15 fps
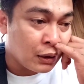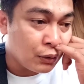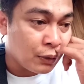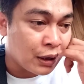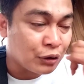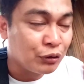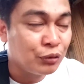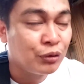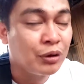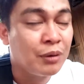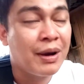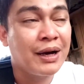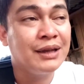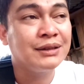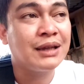waktu
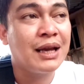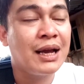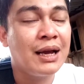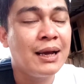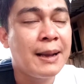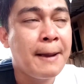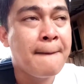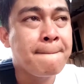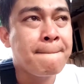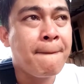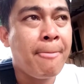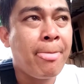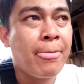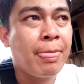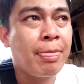kemarin saya
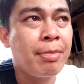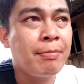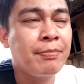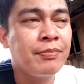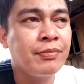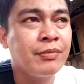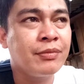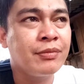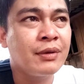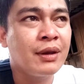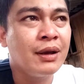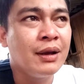hmm,